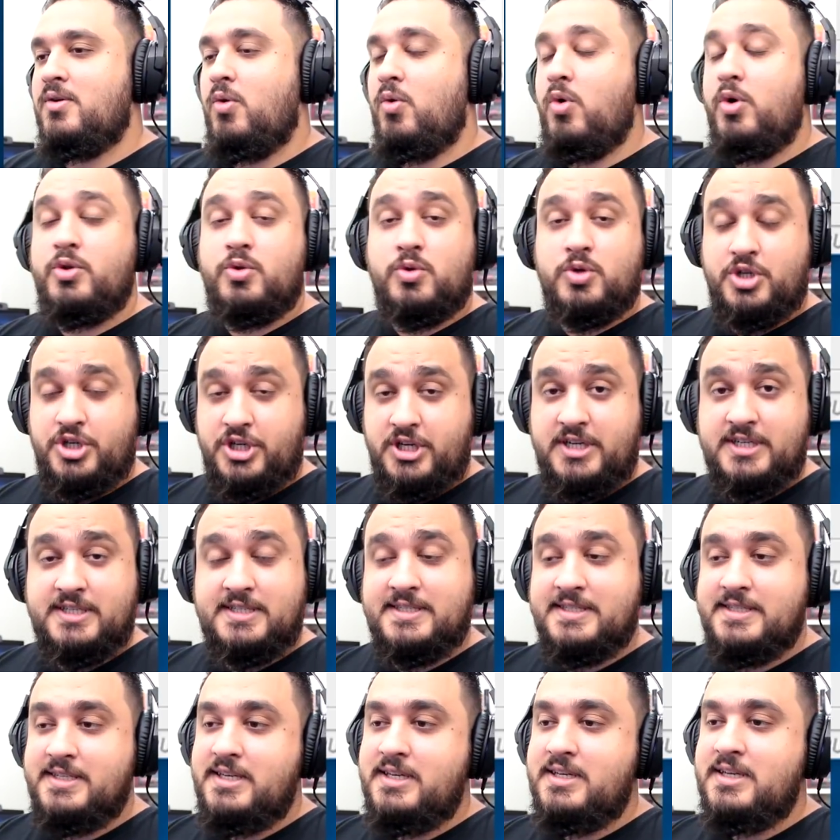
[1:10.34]
8 GB
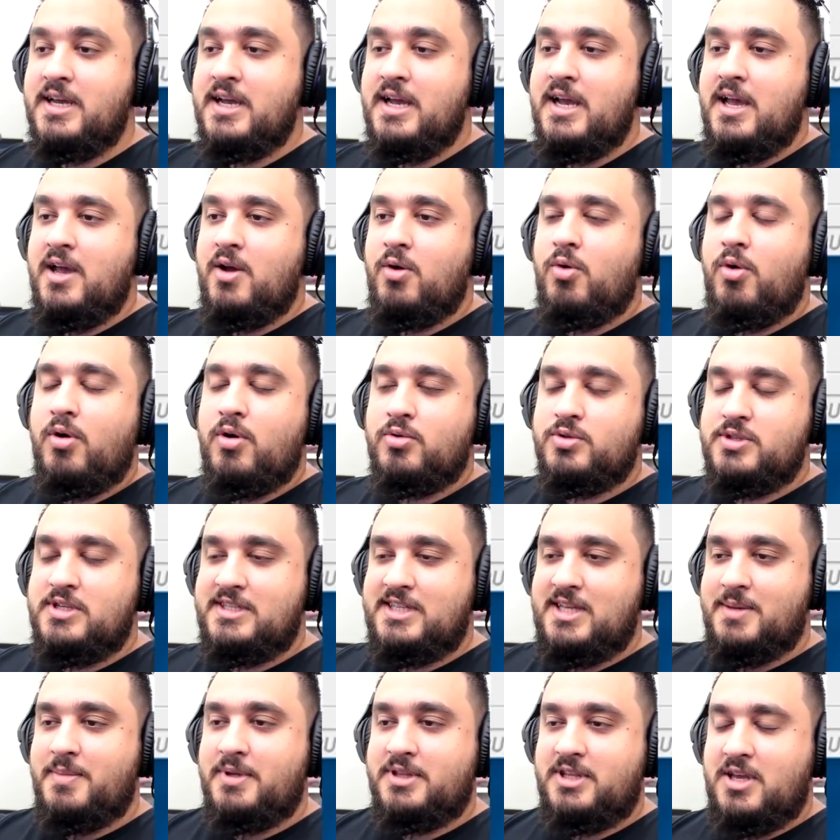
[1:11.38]
sim, quando o
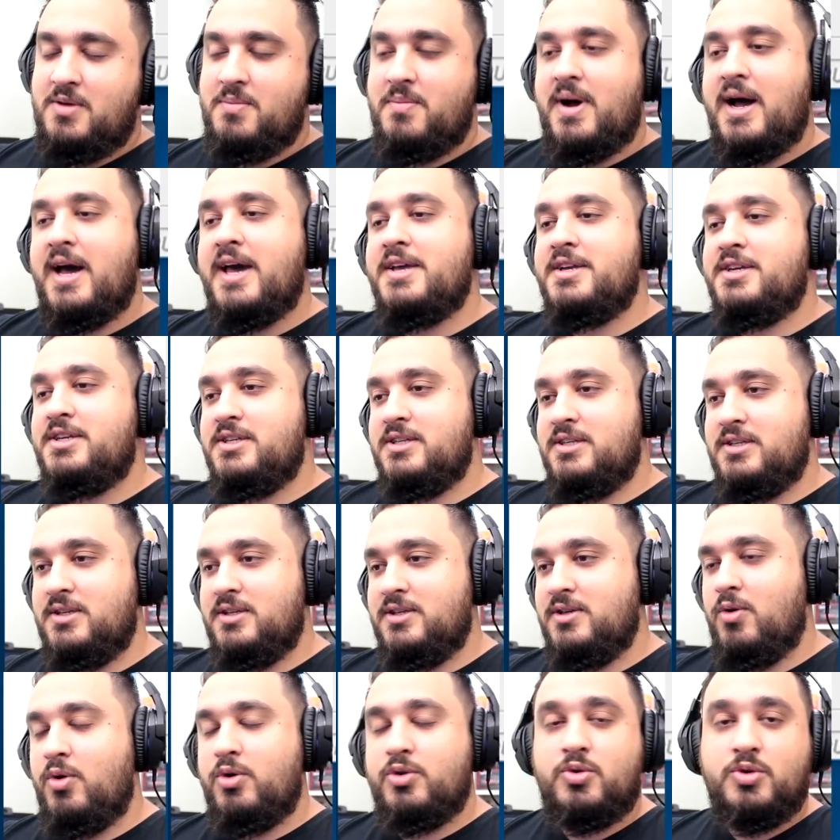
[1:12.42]
sistema tem mais
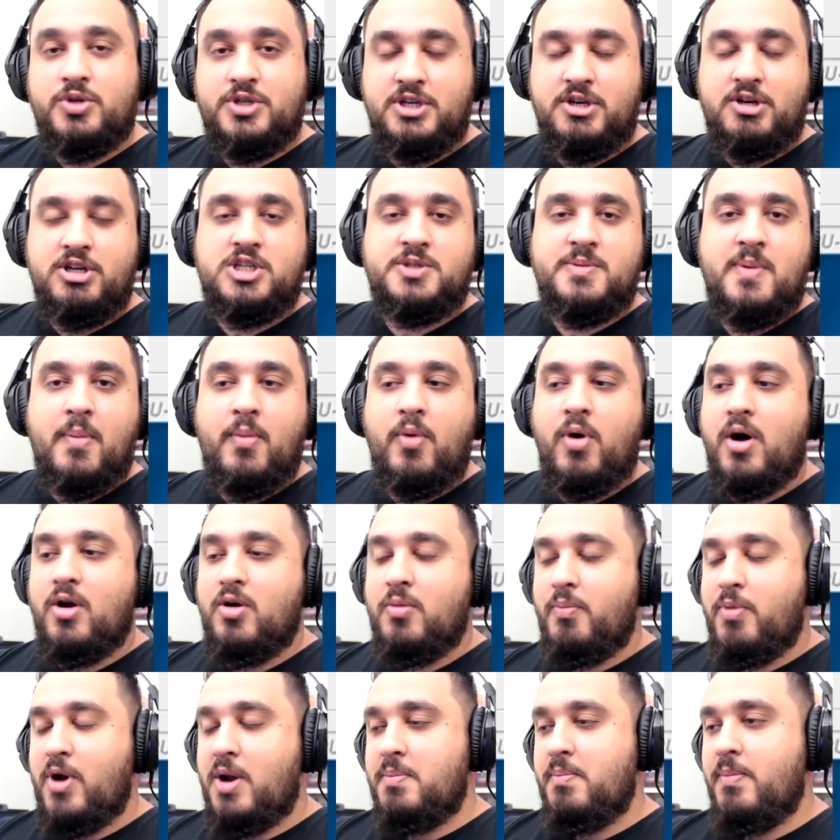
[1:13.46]
de 8 GB de
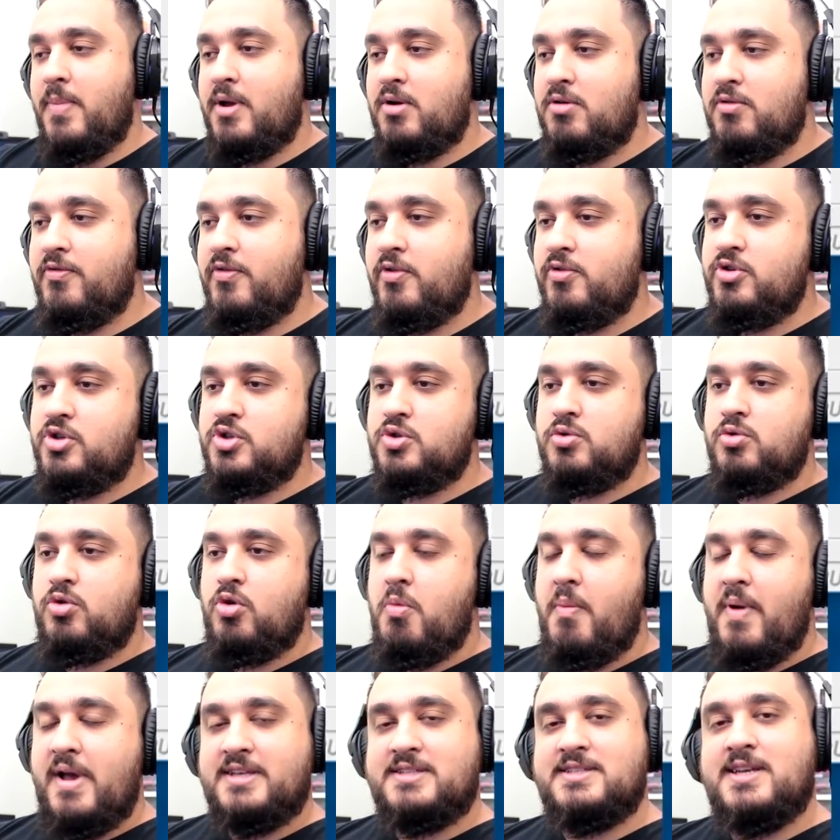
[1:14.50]
memória, o próprio Battlefield 1
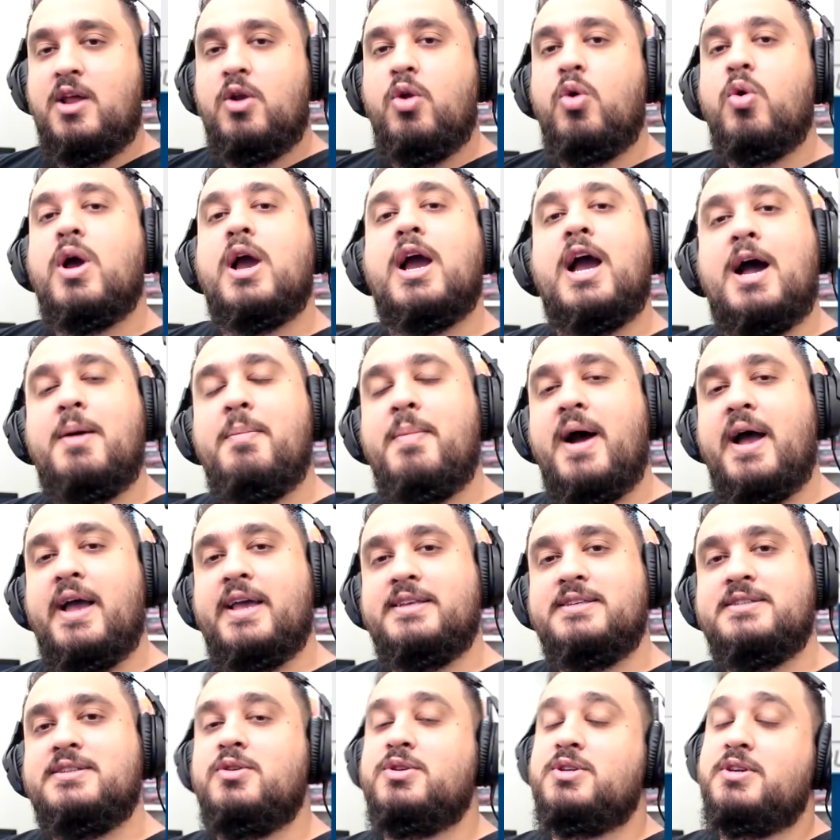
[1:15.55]
começa a alocar
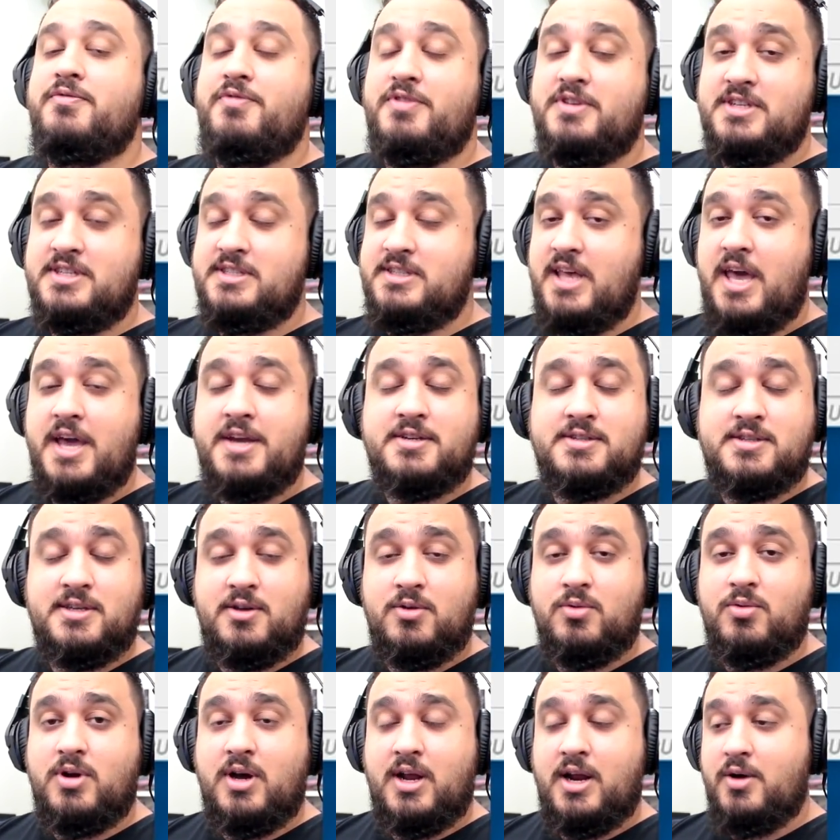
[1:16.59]
mais. Eu já fiz testes
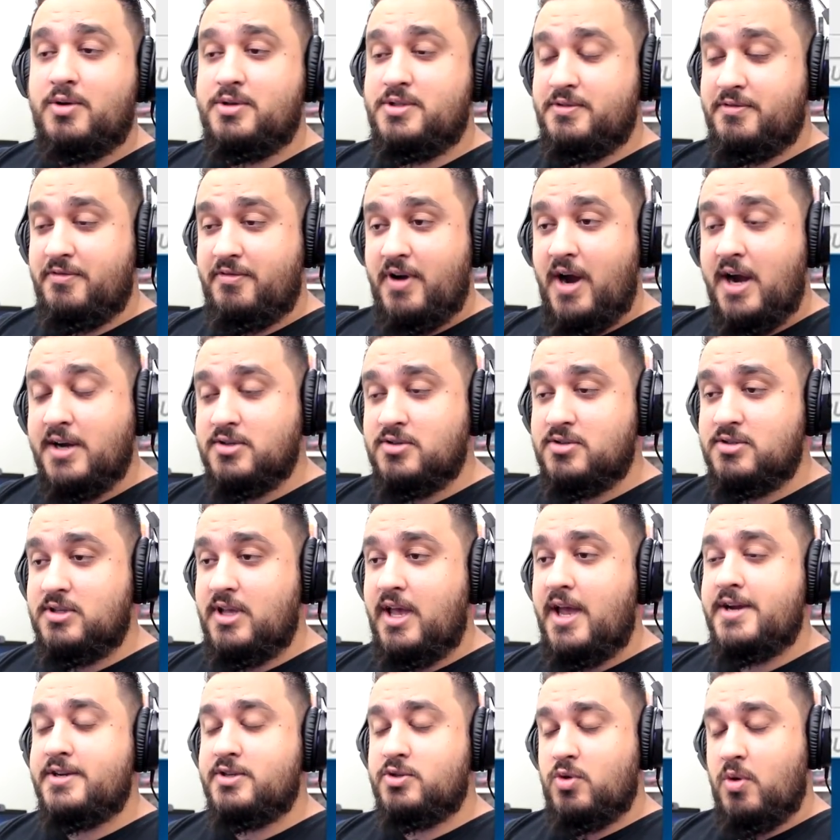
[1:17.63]
aqui no canal, diversos
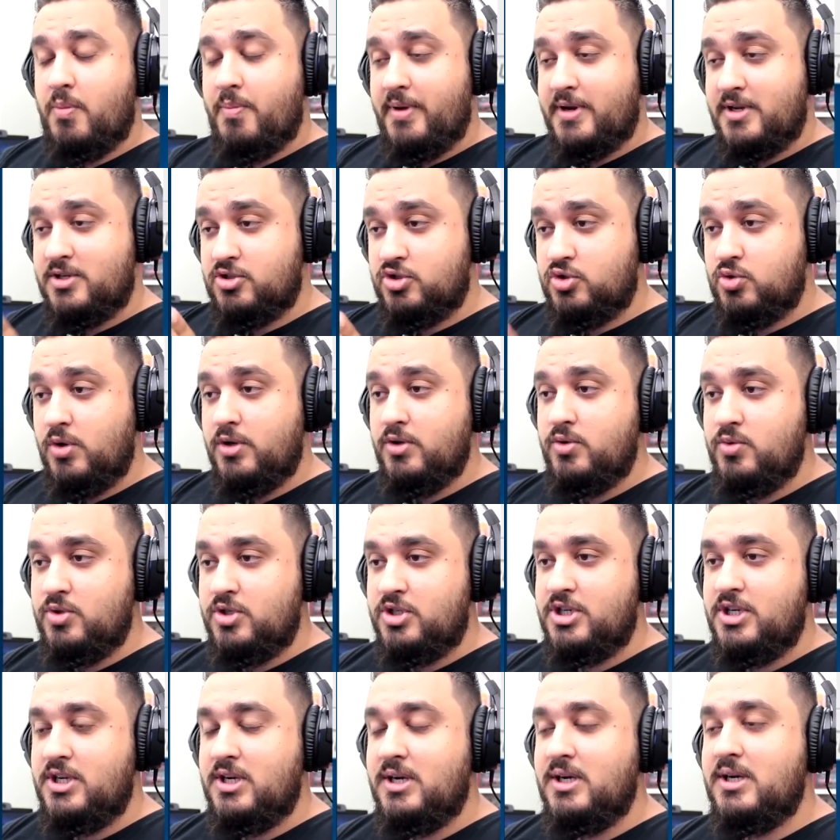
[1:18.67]
testes com apenas 8
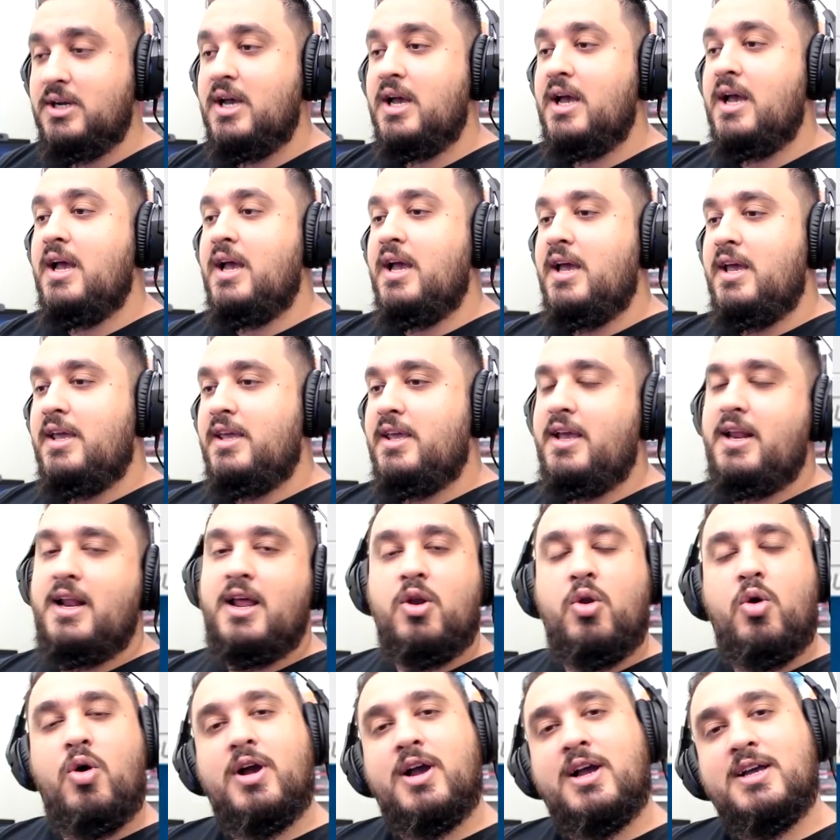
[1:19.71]
GB, e ele
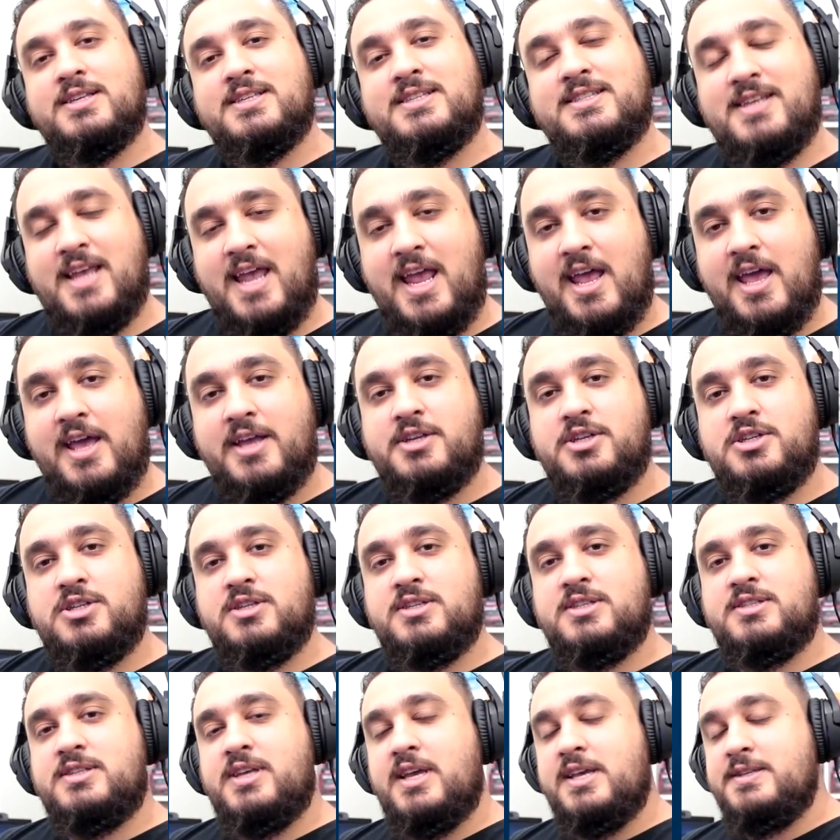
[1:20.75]
aloca
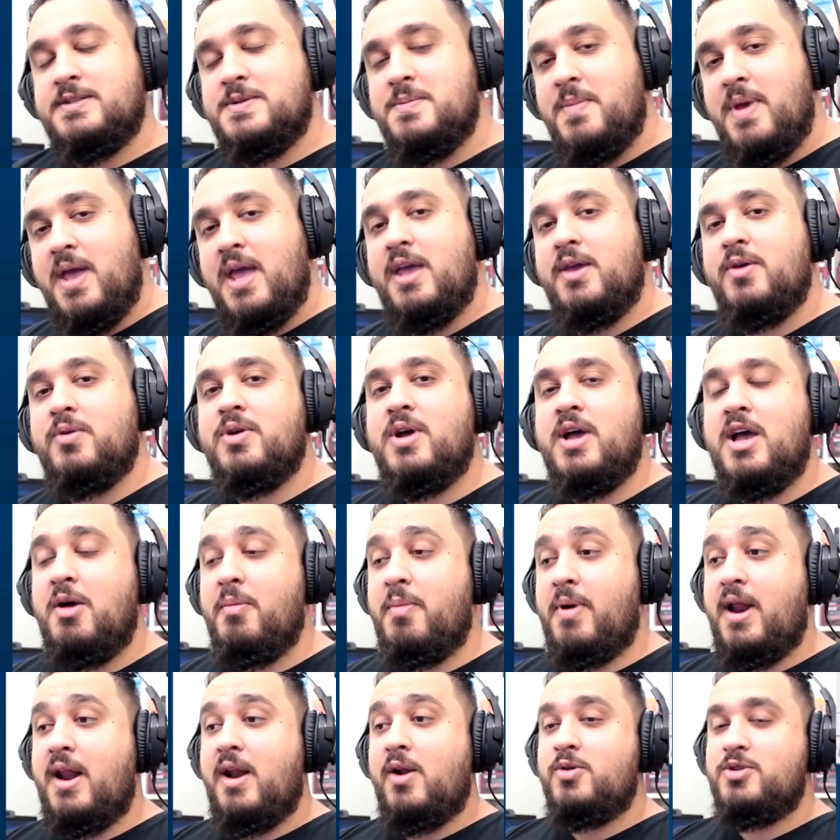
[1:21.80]
7, 6,5
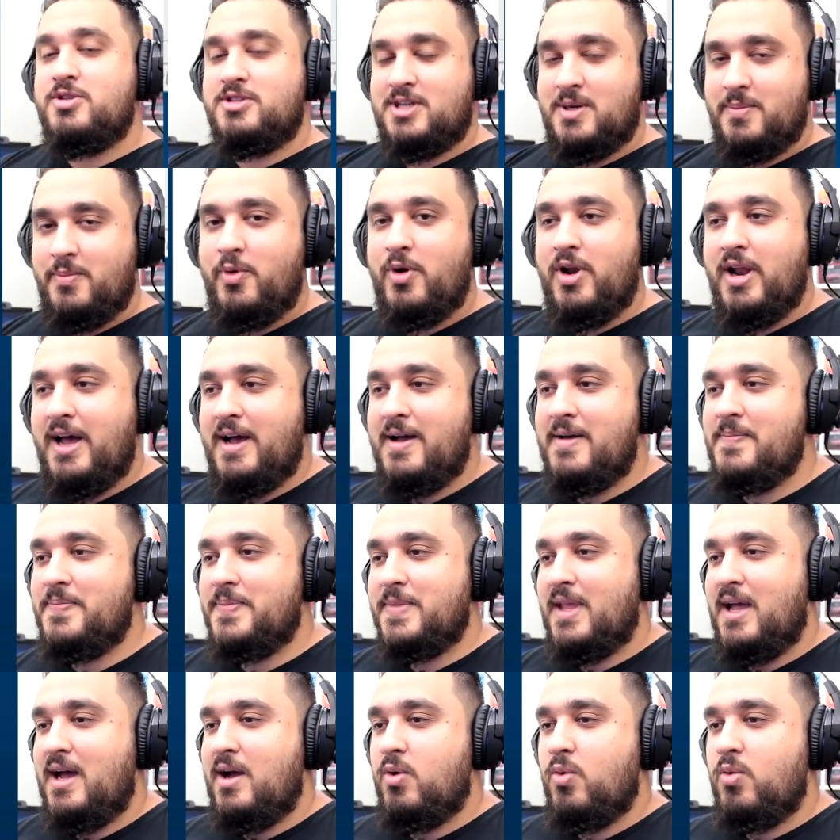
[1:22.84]
para não extrapolar
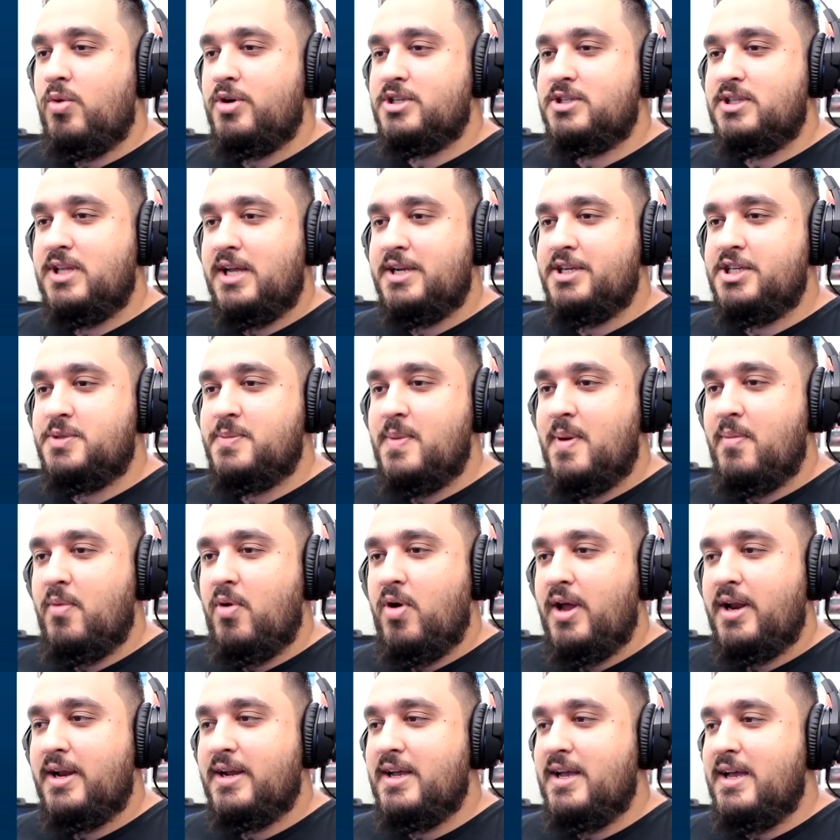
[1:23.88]
a quantidade de
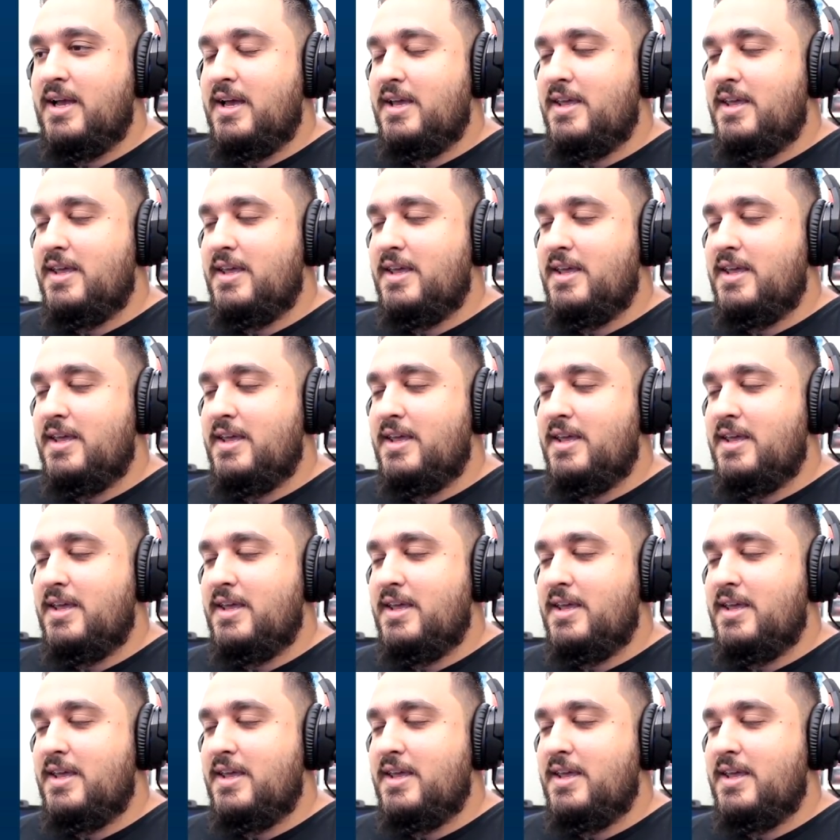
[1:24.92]
memória.